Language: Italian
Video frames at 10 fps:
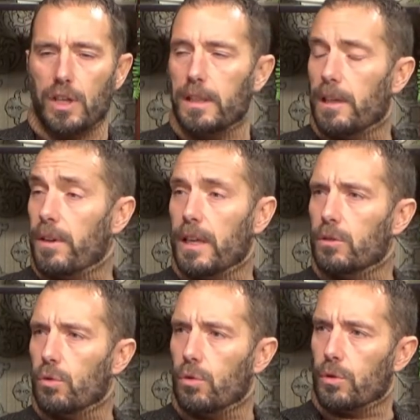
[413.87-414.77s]
già
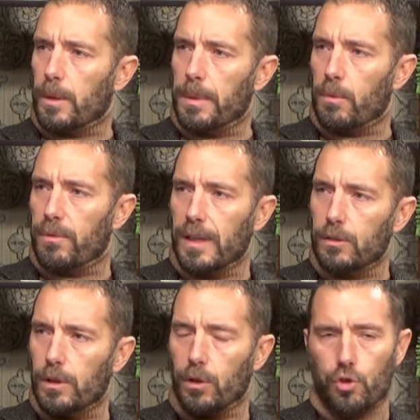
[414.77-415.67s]
nell'evento che abbiamo
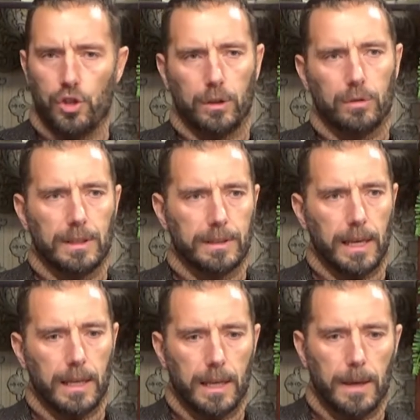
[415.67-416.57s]
fatto, nel concerto di
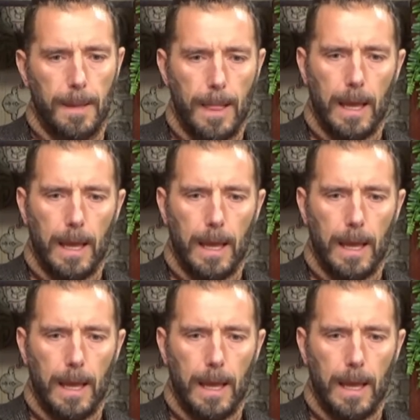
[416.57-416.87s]
Alteria,